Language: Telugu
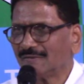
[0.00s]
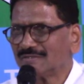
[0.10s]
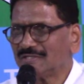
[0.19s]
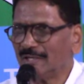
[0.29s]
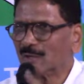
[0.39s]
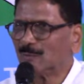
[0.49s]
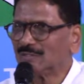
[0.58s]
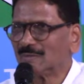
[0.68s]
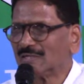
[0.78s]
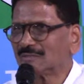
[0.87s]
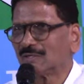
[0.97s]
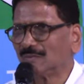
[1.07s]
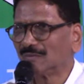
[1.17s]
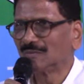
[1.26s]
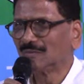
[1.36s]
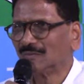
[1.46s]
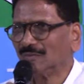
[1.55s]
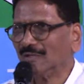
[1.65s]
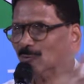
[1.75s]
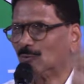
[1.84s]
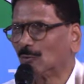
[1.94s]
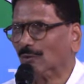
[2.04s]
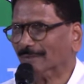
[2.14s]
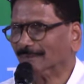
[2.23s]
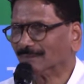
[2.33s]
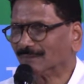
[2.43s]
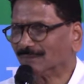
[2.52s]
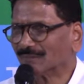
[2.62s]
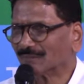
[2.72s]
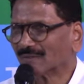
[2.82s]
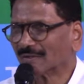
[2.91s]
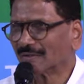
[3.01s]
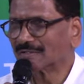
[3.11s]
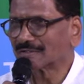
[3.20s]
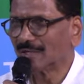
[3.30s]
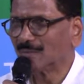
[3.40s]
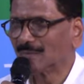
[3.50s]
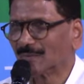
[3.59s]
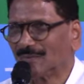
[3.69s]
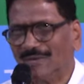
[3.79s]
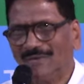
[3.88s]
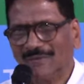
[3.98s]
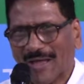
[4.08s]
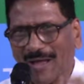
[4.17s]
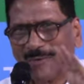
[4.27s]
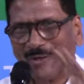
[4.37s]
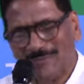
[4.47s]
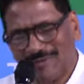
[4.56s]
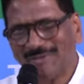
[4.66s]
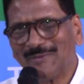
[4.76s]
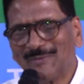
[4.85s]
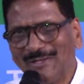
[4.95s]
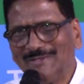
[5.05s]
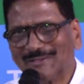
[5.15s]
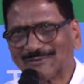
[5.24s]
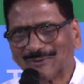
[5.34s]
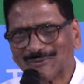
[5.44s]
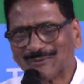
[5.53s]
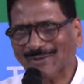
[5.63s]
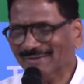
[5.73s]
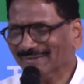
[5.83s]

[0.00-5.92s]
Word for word: చేయకపోతే మాత్రం నేను ఊరుకోలేదు నెక్స్ట్ టైం ఆ భయం పెట్టి ఇప్పుడు ఏం చేస్తారో చూడాలి